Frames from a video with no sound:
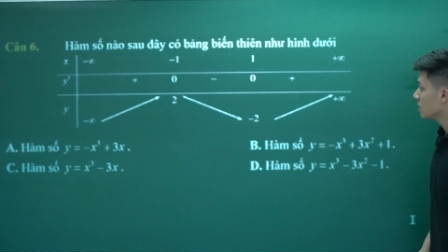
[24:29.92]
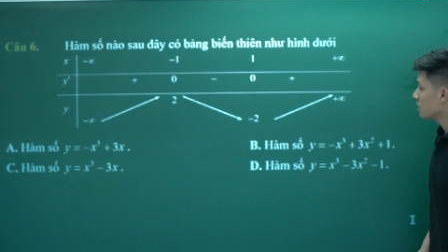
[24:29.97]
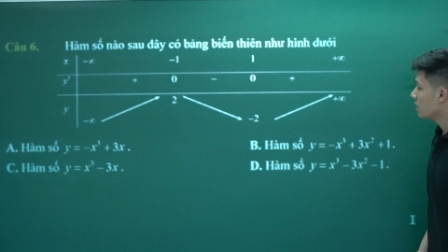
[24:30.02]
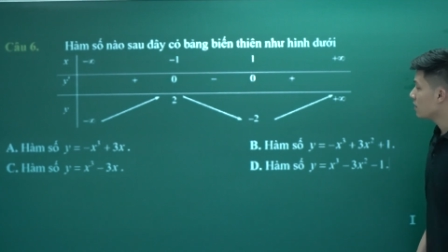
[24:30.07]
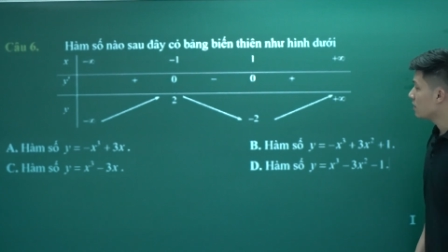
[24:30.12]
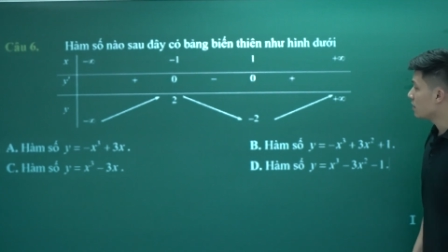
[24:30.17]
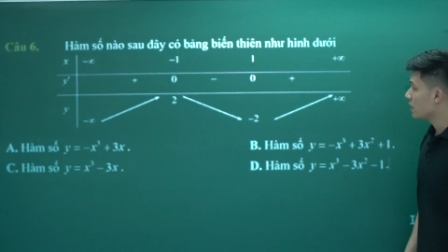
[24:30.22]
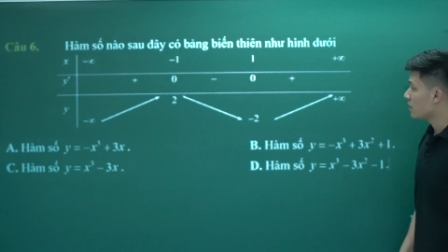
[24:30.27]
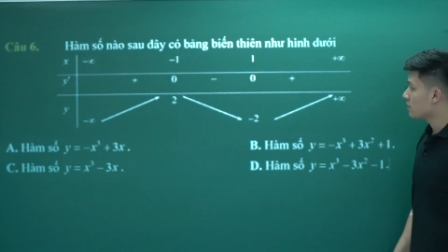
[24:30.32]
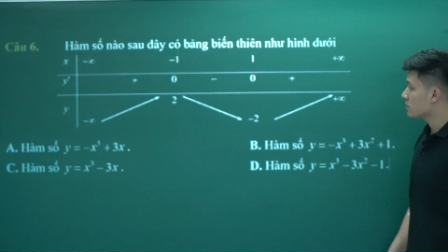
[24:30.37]

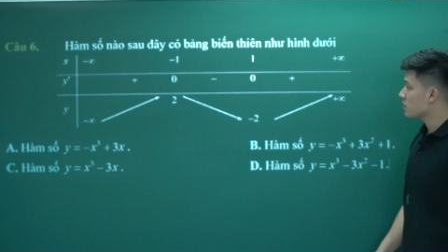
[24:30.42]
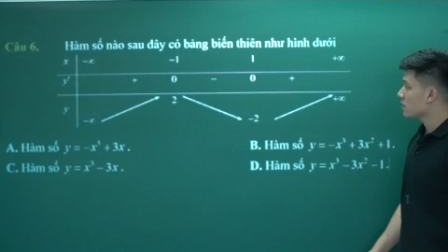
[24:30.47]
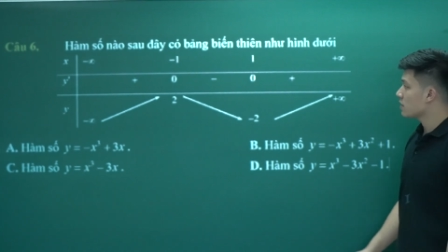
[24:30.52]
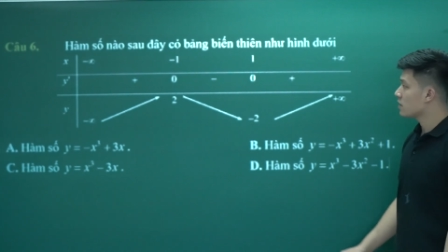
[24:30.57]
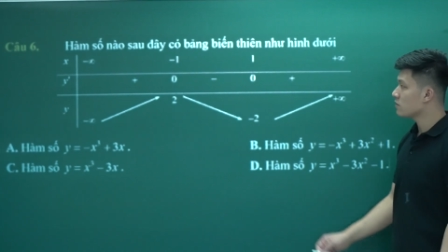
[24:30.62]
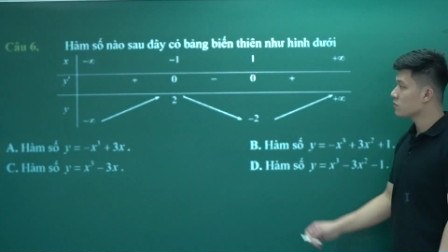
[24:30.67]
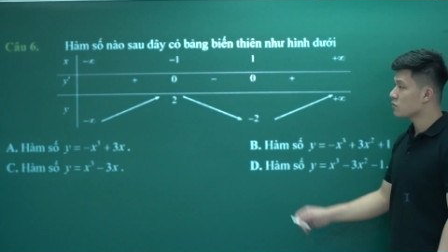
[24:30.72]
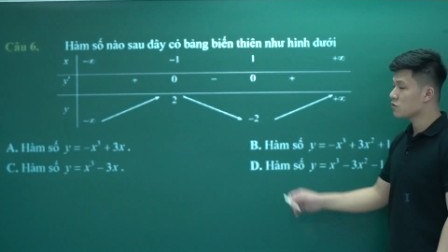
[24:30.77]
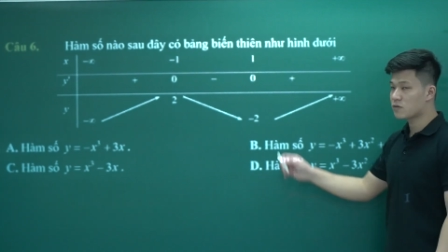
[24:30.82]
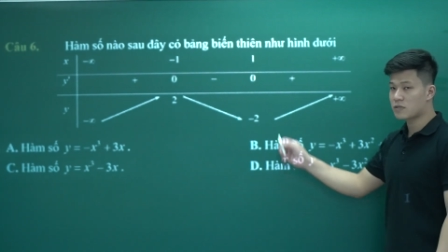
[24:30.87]
Rồi, nào sang
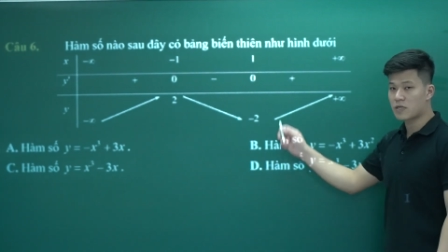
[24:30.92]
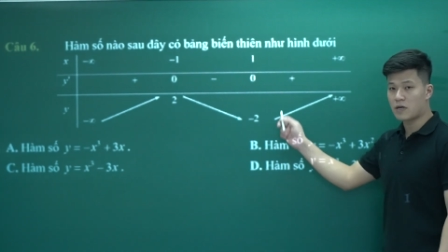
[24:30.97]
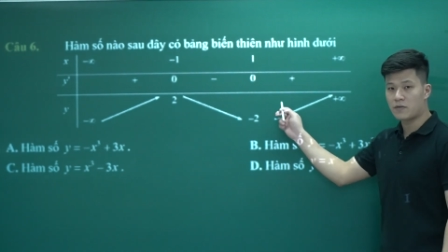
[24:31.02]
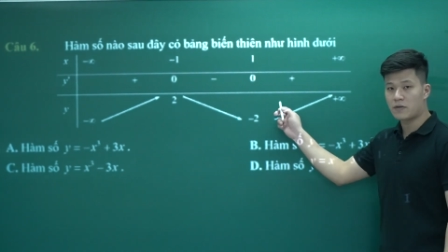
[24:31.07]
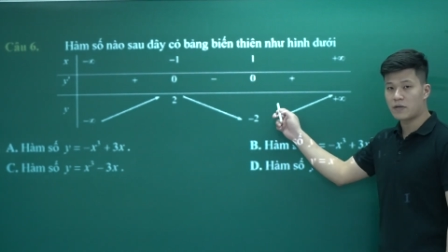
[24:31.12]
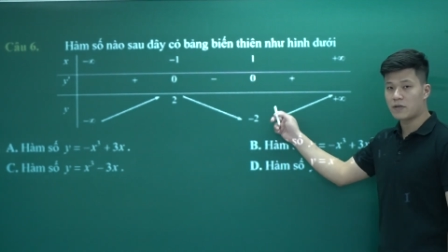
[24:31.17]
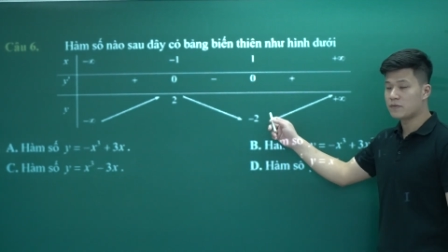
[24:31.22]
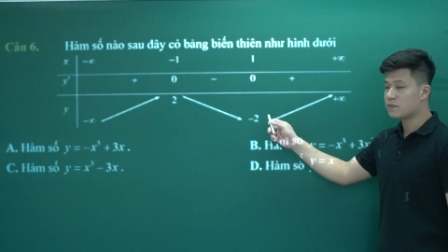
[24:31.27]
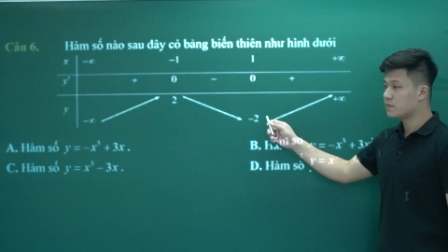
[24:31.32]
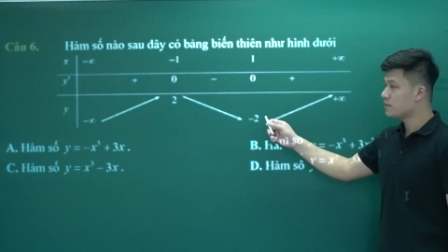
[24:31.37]
câu số 6
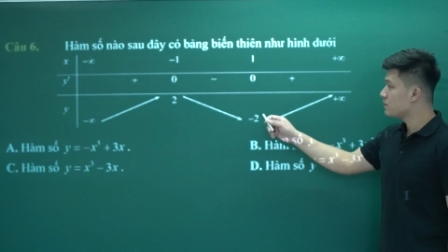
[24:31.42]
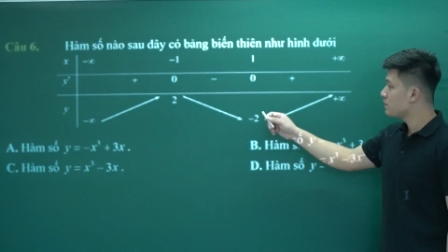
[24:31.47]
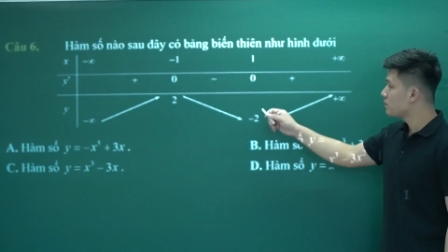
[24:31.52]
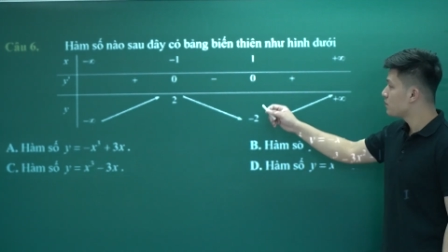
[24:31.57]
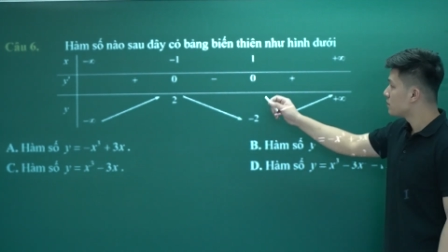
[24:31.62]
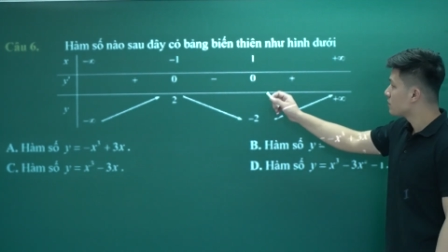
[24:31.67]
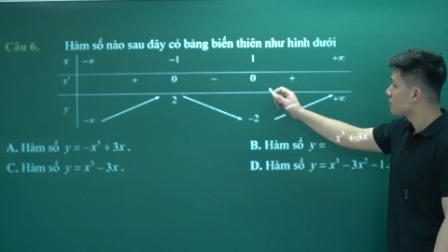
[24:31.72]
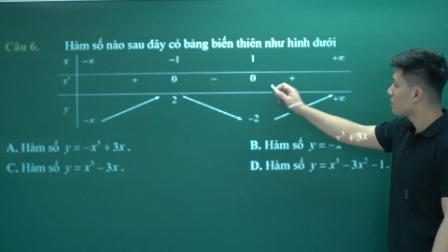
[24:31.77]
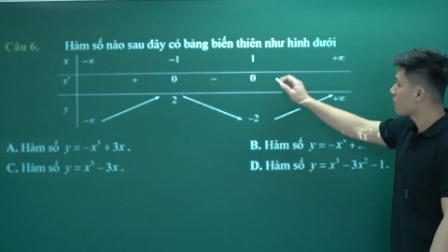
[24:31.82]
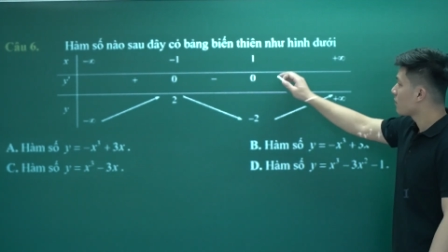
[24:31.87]
nào.
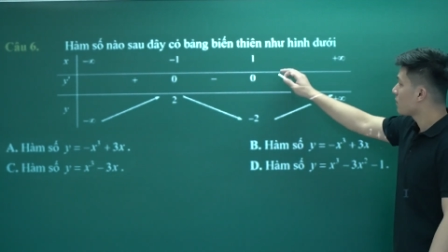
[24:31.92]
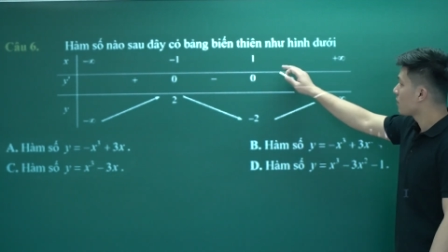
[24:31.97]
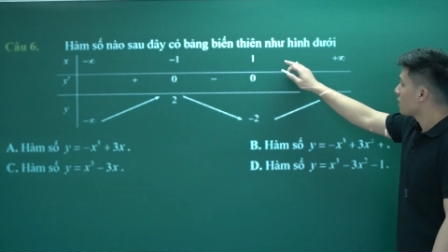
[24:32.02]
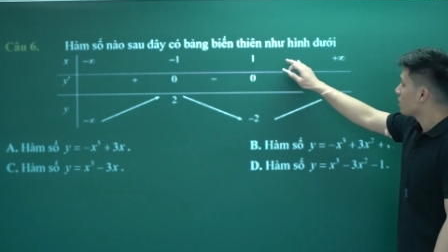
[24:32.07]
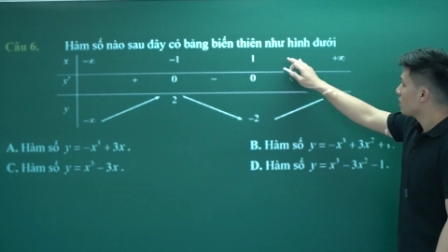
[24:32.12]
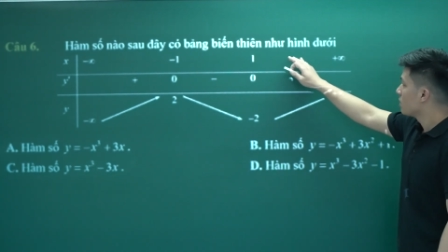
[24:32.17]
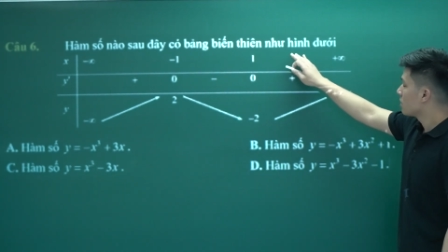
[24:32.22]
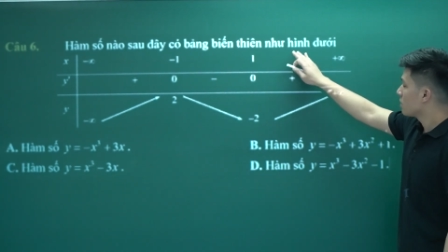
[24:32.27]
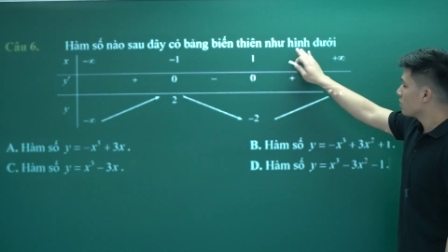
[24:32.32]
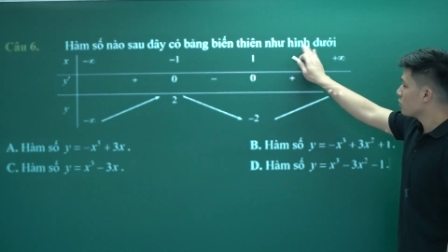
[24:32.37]

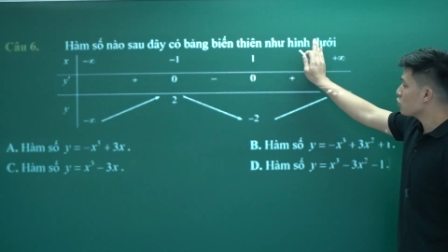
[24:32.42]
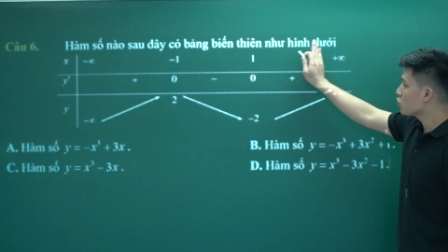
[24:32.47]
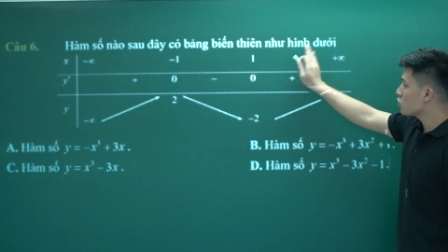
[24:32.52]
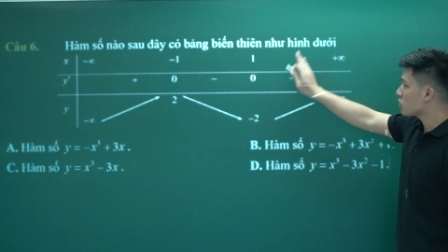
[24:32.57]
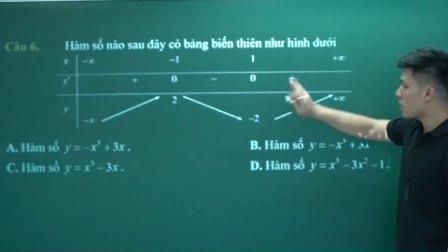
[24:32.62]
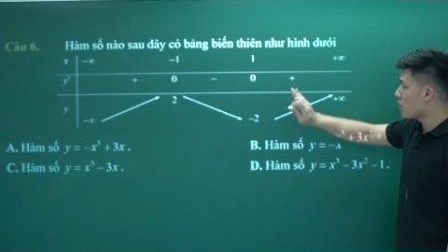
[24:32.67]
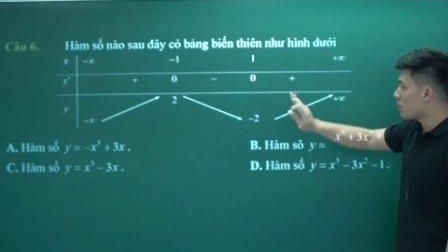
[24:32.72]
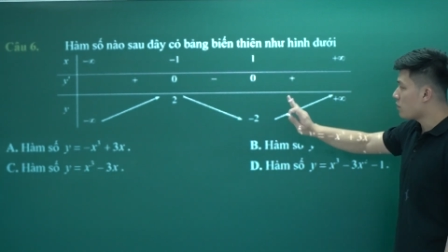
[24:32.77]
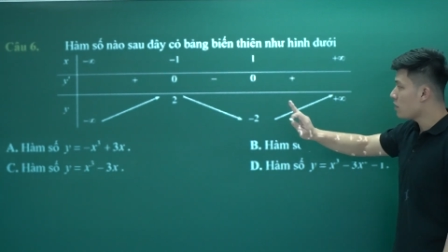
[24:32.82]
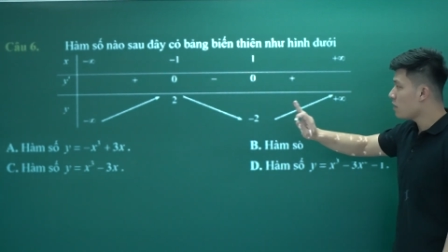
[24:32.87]
Câu số
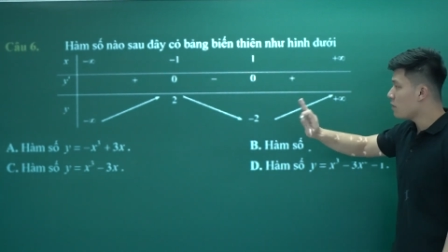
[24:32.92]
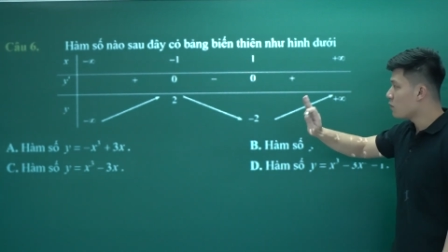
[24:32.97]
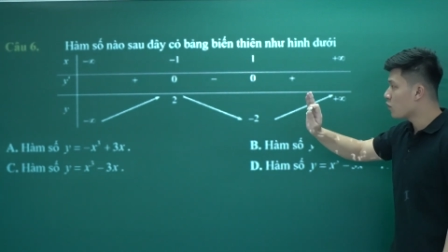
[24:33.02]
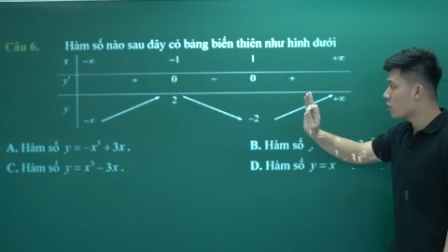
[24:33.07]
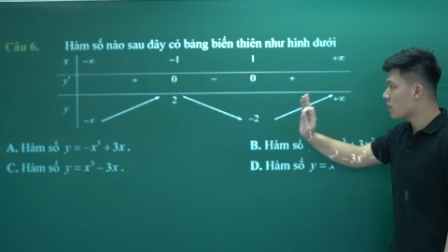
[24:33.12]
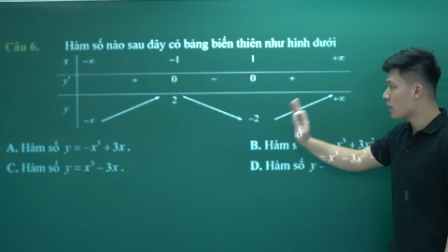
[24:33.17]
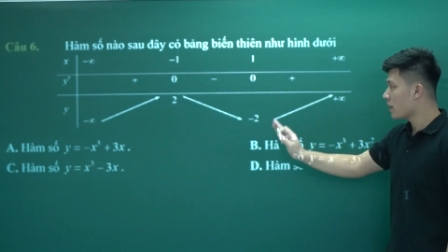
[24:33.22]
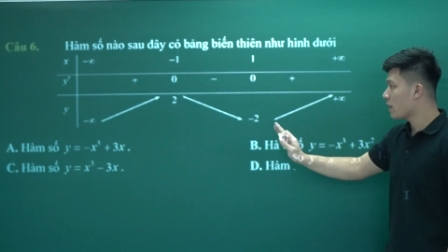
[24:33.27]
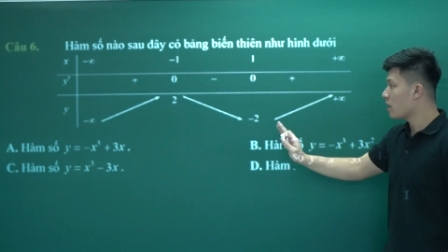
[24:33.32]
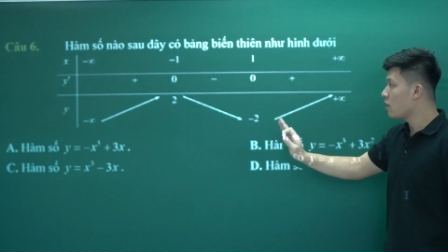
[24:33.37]
6 là
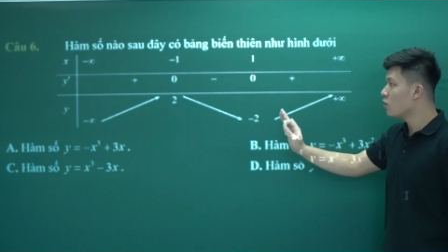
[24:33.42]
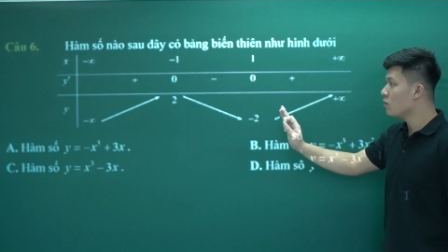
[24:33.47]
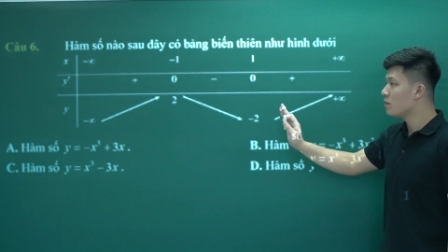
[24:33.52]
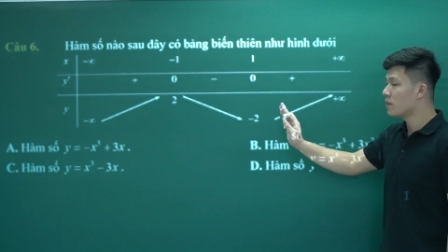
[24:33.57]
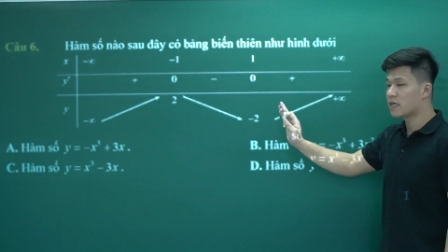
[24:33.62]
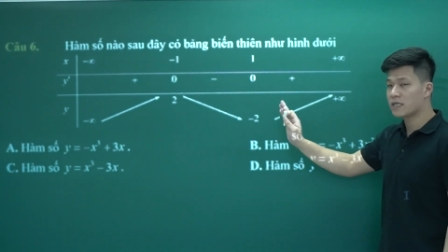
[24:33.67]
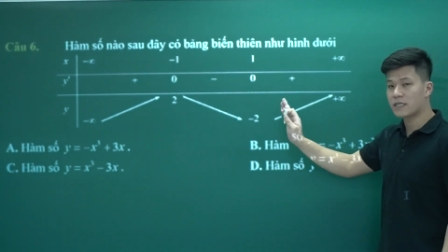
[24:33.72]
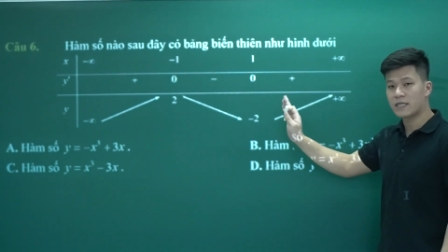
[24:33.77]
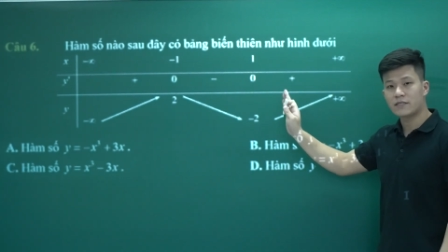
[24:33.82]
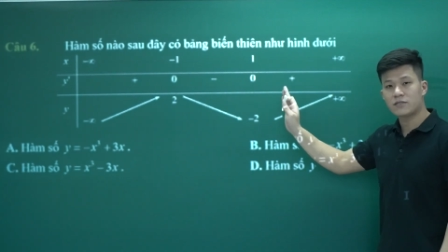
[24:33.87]
một cái câu
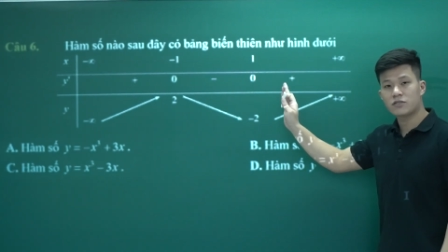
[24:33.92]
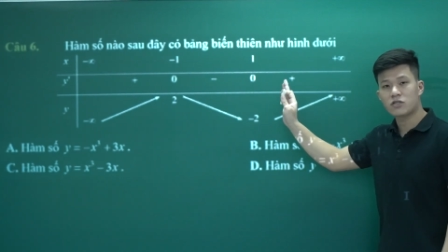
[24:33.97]
mà người ta